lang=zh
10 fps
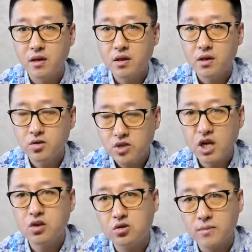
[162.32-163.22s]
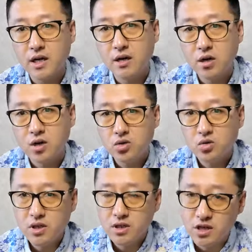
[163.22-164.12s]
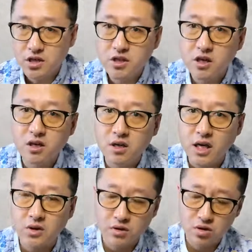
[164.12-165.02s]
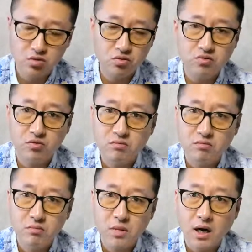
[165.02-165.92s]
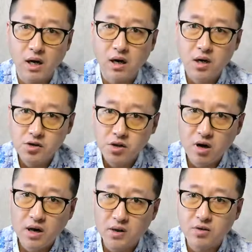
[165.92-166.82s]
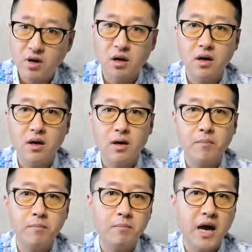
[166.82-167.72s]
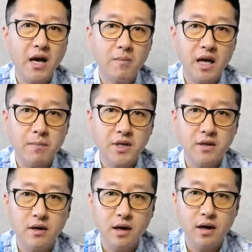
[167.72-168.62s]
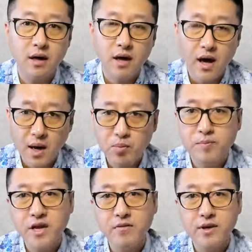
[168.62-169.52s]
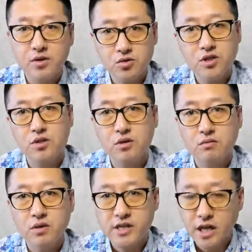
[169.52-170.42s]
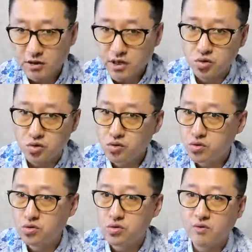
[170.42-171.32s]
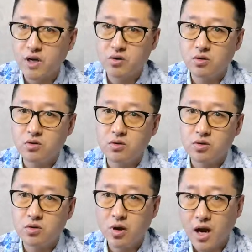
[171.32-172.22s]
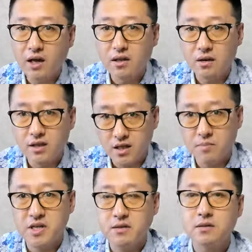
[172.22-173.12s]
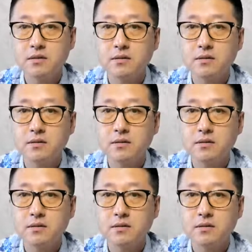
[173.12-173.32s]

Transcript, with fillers: 就这样说吧，说呢，你既让人感觉到舒服，啊，又让人感觉到拍了马屁啊，还不卑微，就是这种，然后让所有所有的网友都看到了你的名字，